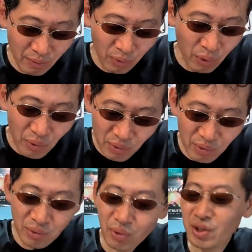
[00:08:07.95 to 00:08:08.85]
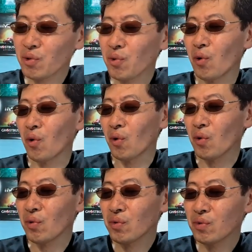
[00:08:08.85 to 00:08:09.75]
本当に
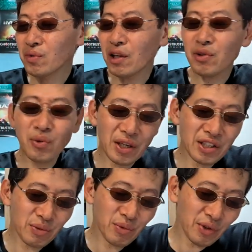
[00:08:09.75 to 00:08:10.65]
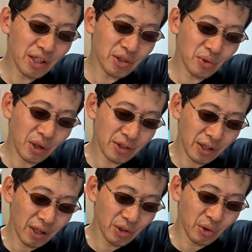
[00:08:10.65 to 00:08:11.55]
こう、何の過失もない人が
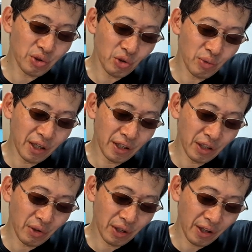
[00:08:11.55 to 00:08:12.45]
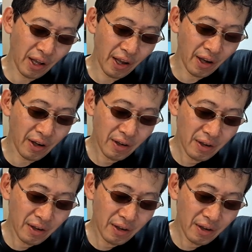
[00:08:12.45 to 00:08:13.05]
さ、命を奪われてるわけで、